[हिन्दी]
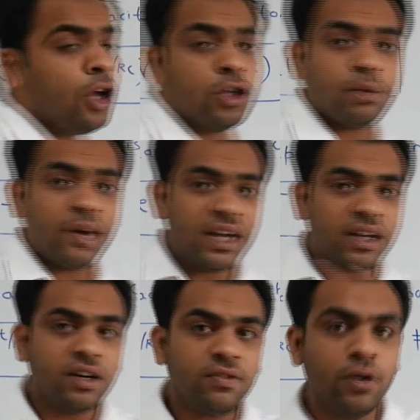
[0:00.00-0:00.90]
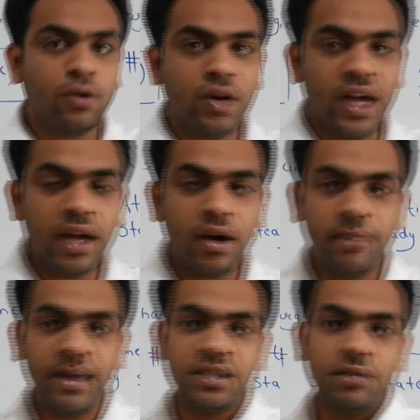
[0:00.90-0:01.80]
तो पहले करंट फ्लो हो रहा है और
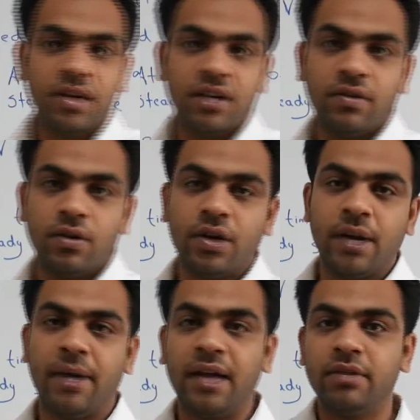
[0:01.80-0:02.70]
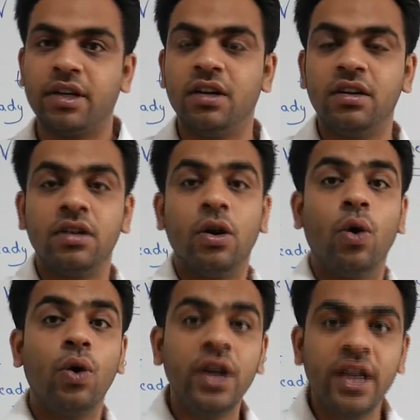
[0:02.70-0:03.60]
मैक्सिमम करंट फ्लो हो रहा है बाद में करंट
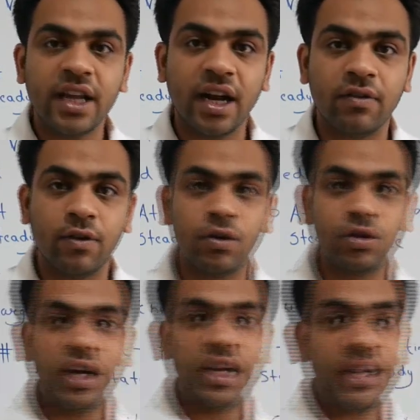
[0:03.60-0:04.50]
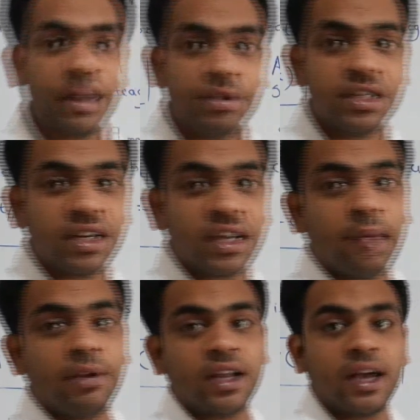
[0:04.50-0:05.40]
हो ही नहीं रहा फ्लो तो यानी कैपेसिटर क्या
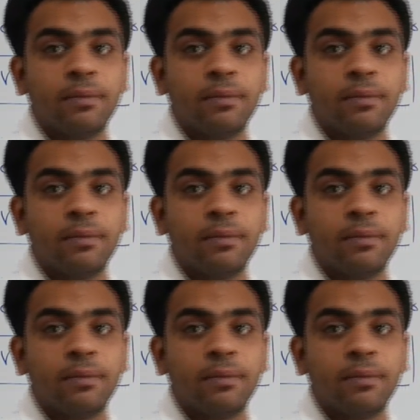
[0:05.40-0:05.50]
बन गया